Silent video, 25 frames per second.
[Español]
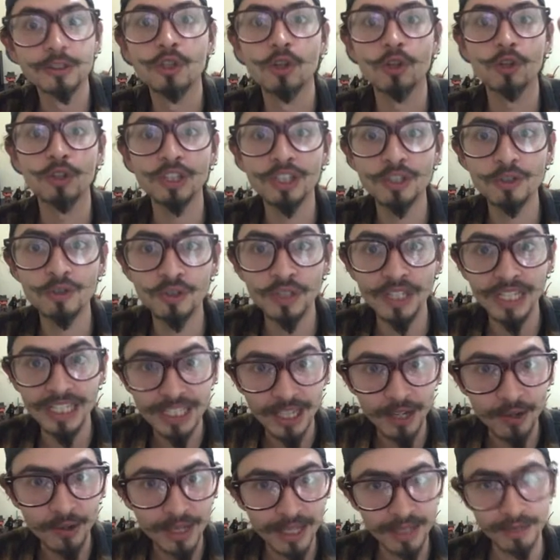Yo no sé si ustedes
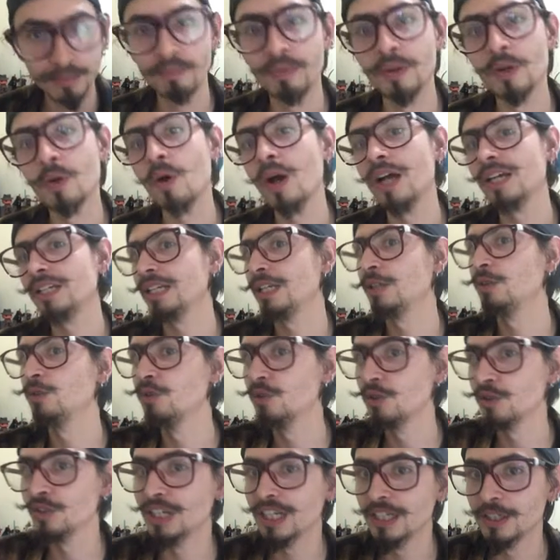sabían, pero hace
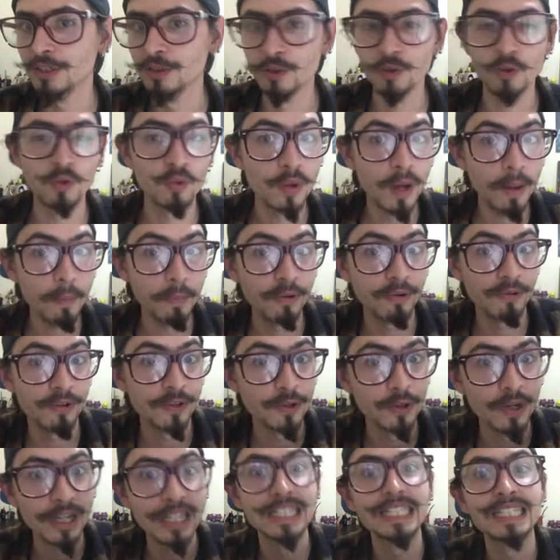algunos años una
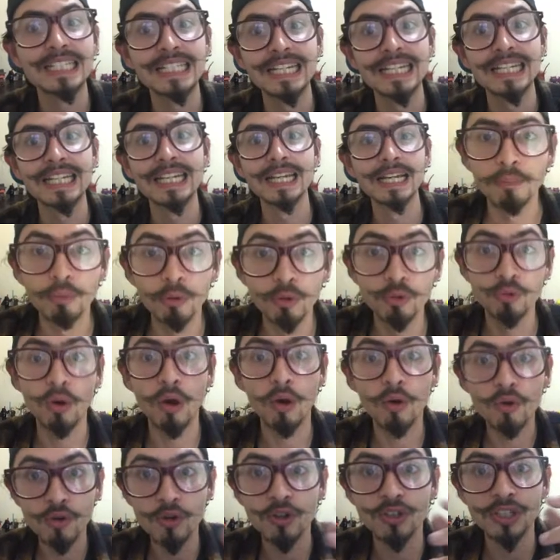profesora en Chile puso
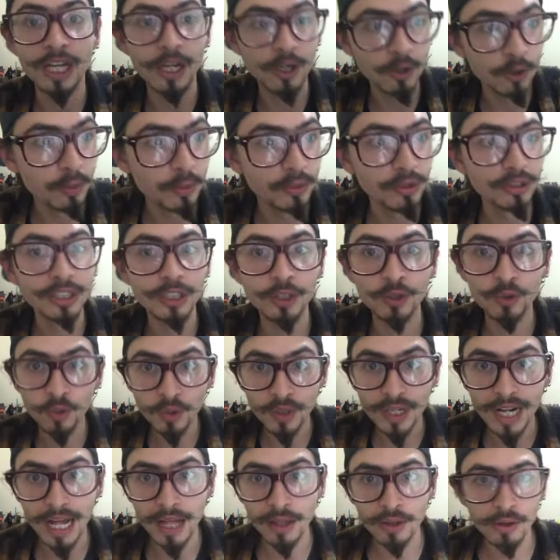a unos alumnos de su
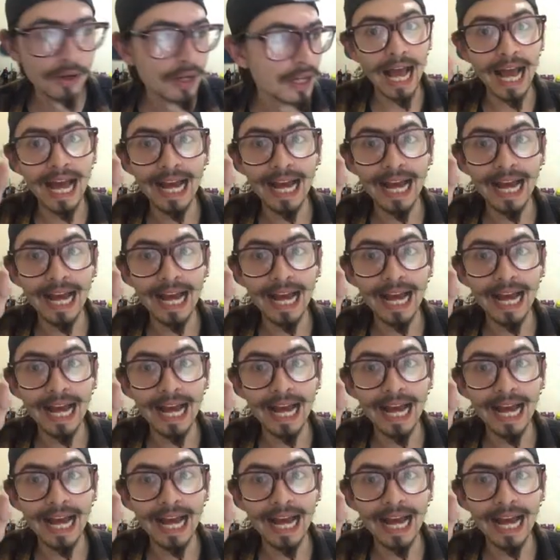grado